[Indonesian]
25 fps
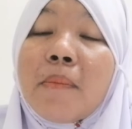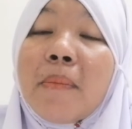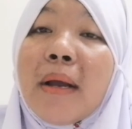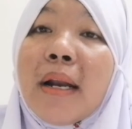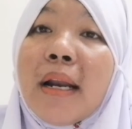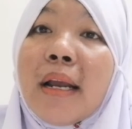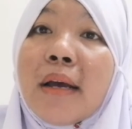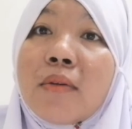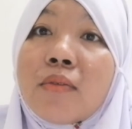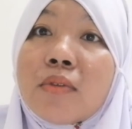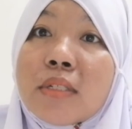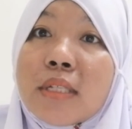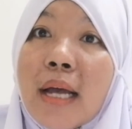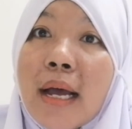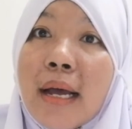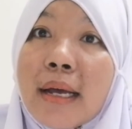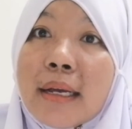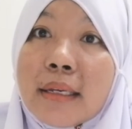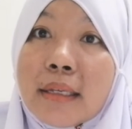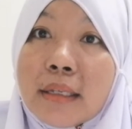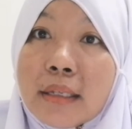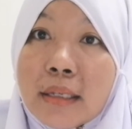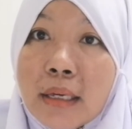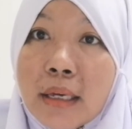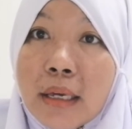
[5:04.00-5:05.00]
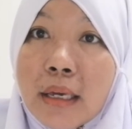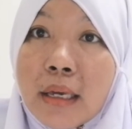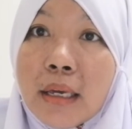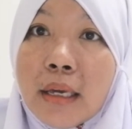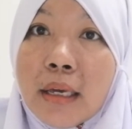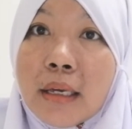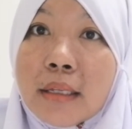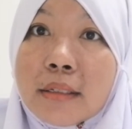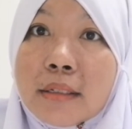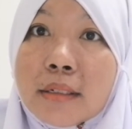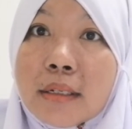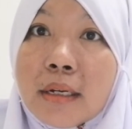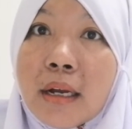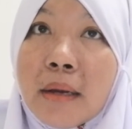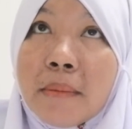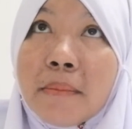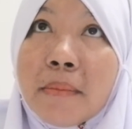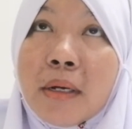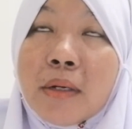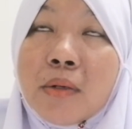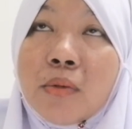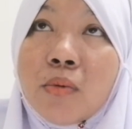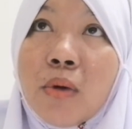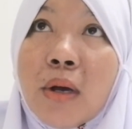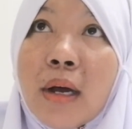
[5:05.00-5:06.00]
kepalaku sakit
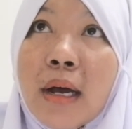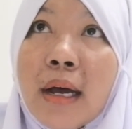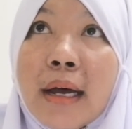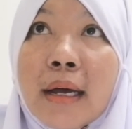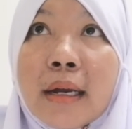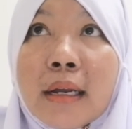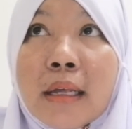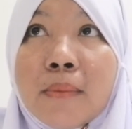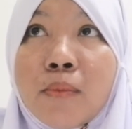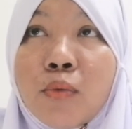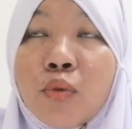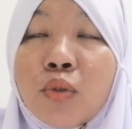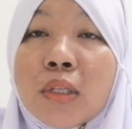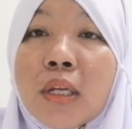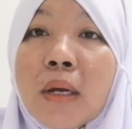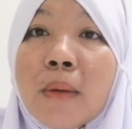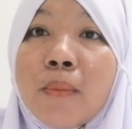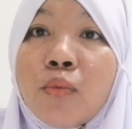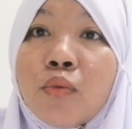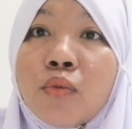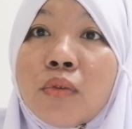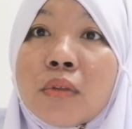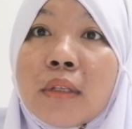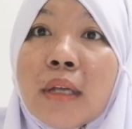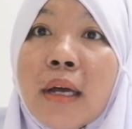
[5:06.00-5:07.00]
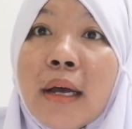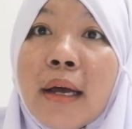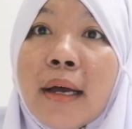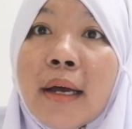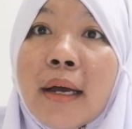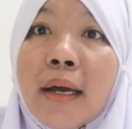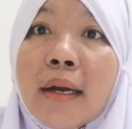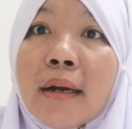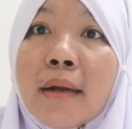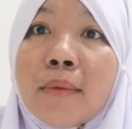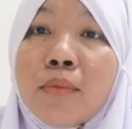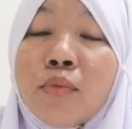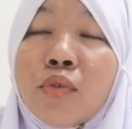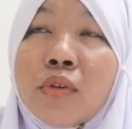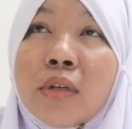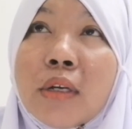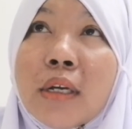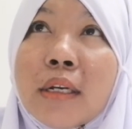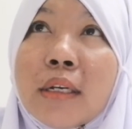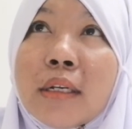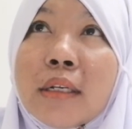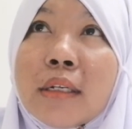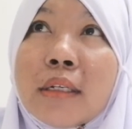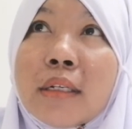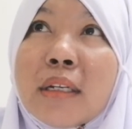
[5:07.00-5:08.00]
selama dua hari muntah-muntah karena
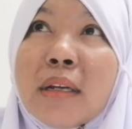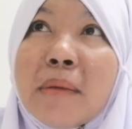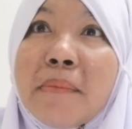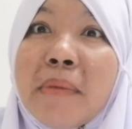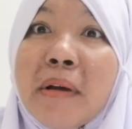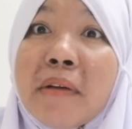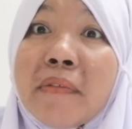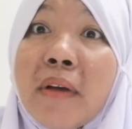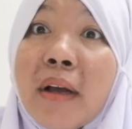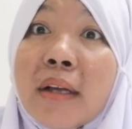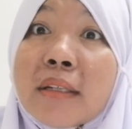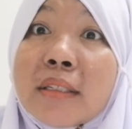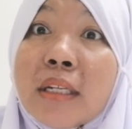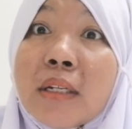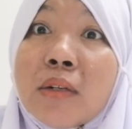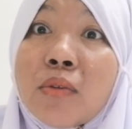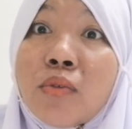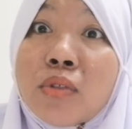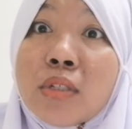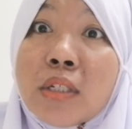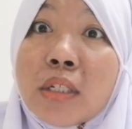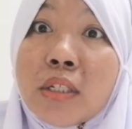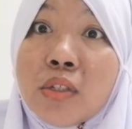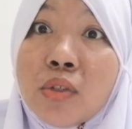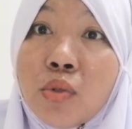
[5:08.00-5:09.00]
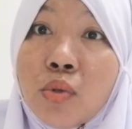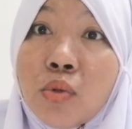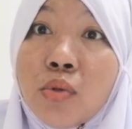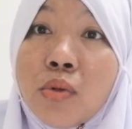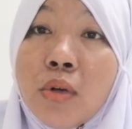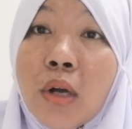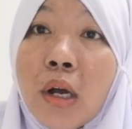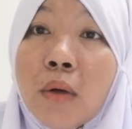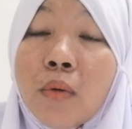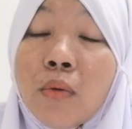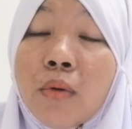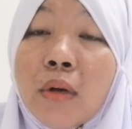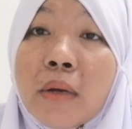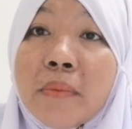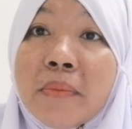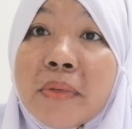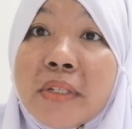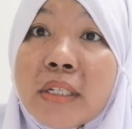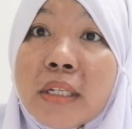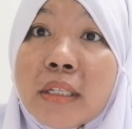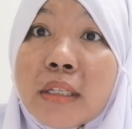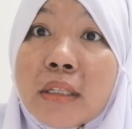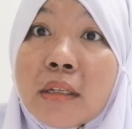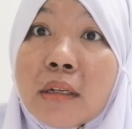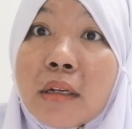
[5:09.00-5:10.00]
mungkin tempat vaksinku sejuk aku nggak
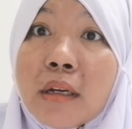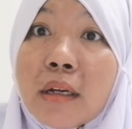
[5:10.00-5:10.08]
bisa